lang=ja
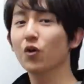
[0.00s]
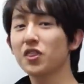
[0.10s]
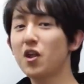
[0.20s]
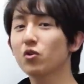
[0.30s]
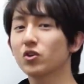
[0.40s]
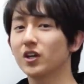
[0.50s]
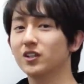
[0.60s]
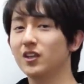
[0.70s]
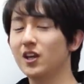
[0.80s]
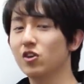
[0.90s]
女の子が
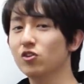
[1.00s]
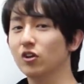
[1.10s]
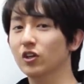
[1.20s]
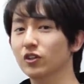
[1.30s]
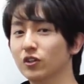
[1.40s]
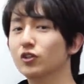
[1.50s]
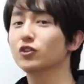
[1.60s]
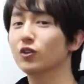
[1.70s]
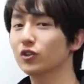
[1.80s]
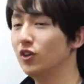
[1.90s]
着ている服
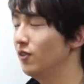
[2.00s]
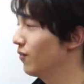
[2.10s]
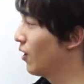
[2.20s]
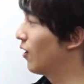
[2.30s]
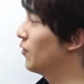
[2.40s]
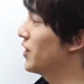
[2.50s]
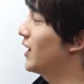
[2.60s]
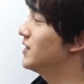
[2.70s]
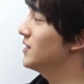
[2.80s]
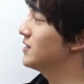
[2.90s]
のこと、こんな
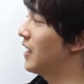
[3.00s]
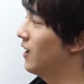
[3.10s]
感じですね。